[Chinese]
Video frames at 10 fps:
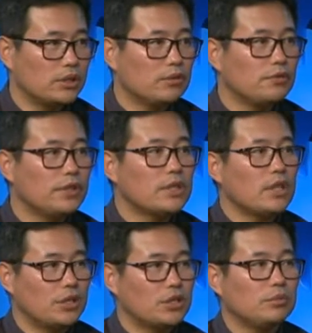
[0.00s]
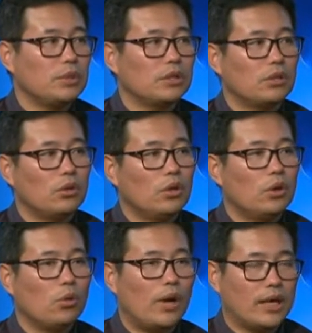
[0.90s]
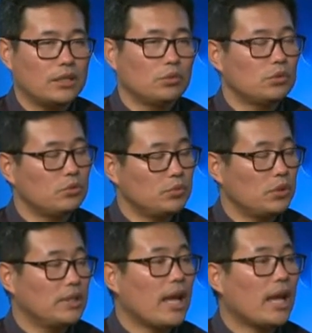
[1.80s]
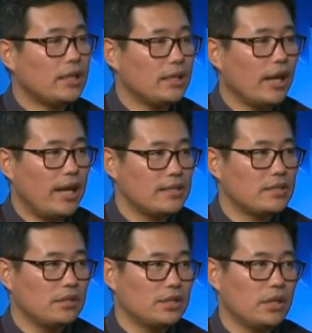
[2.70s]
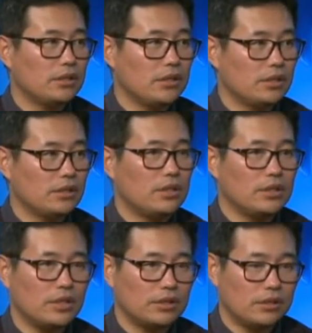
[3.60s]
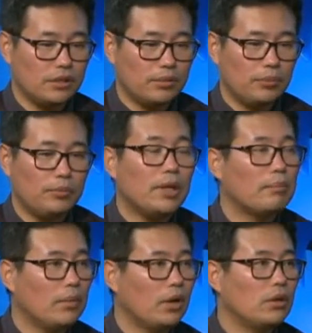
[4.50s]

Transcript: 个非常正面的华人或者我们个亚裔孩子的这样的一个一个面貌。